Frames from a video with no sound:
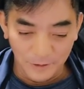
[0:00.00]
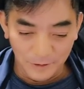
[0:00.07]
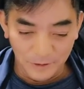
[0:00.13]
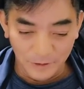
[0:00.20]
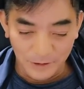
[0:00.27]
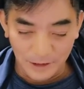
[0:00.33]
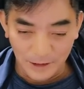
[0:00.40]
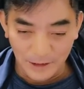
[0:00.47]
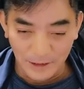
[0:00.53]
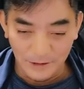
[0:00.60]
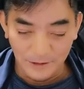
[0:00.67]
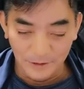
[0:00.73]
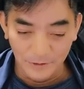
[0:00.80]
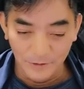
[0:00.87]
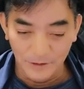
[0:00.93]
のすごいね、
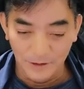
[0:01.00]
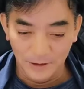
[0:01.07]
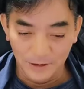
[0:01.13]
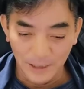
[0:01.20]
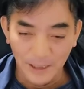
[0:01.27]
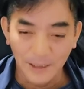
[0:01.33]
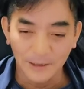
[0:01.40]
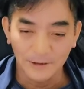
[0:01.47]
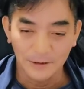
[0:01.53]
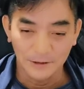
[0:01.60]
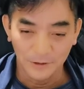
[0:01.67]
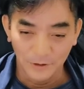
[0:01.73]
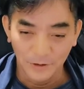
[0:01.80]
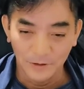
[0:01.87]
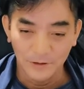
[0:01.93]
テンションが高いで
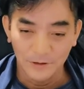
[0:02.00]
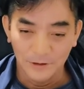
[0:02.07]
しょ